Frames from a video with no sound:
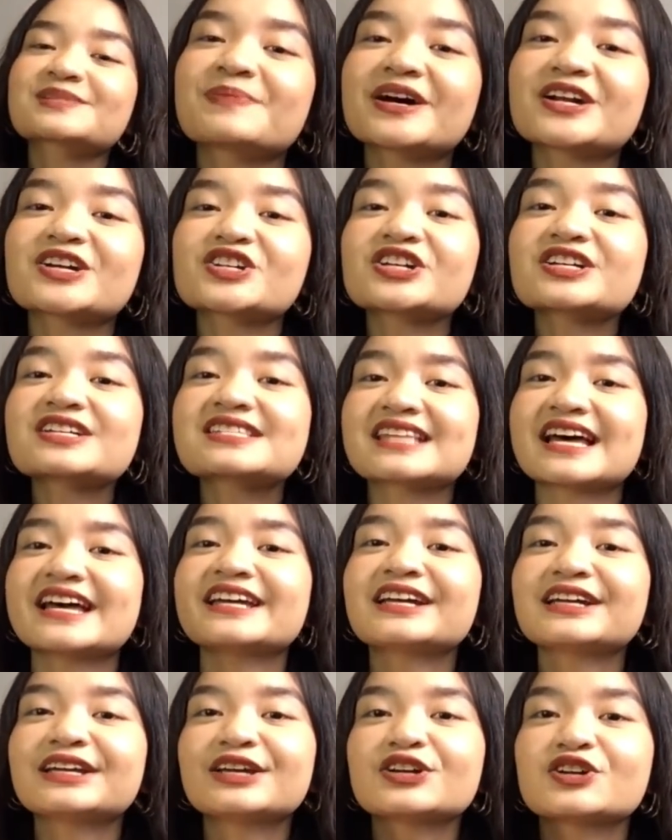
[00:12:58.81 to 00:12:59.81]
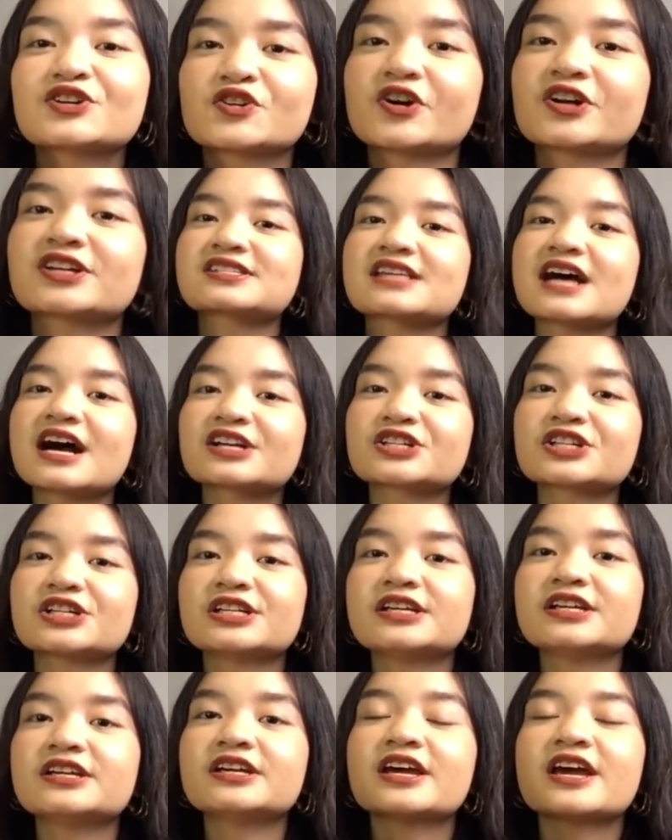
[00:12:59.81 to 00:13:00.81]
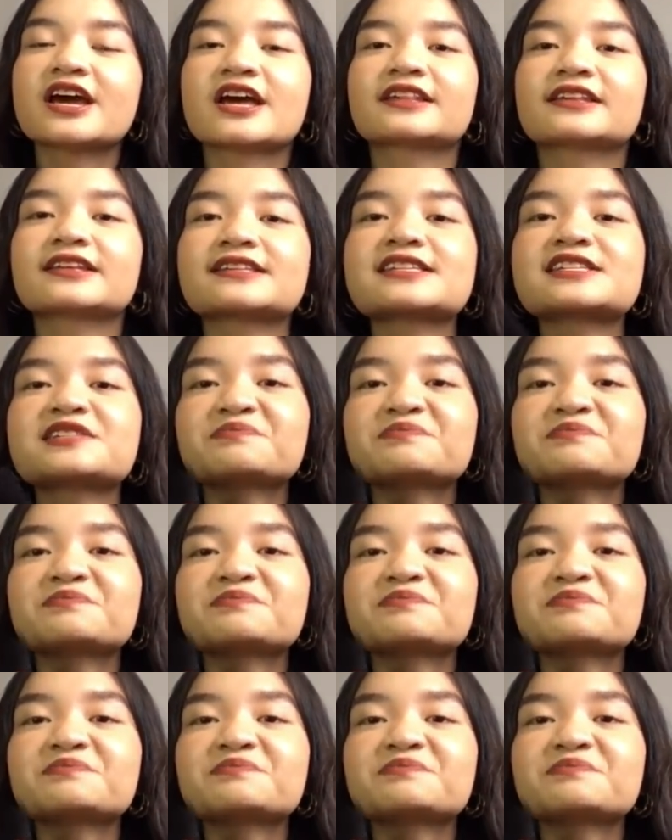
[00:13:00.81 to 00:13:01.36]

Para siyang cycling shorts actually. This is